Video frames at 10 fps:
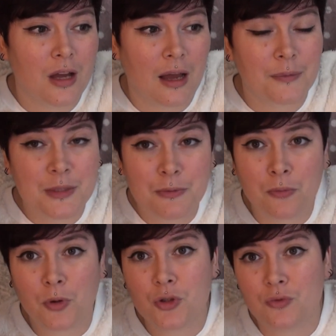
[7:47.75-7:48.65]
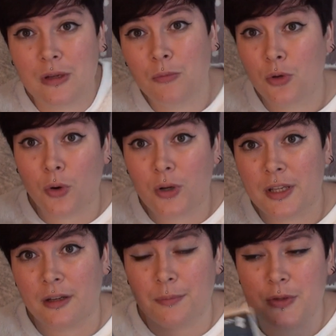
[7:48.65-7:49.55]
un petit moment je voulais me le
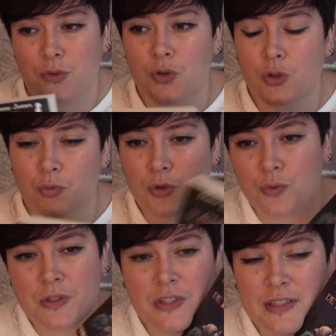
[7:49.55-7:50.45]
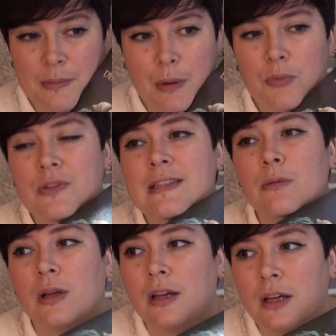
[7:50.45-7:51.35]
relire parce que je me suis dit c'est pas possible.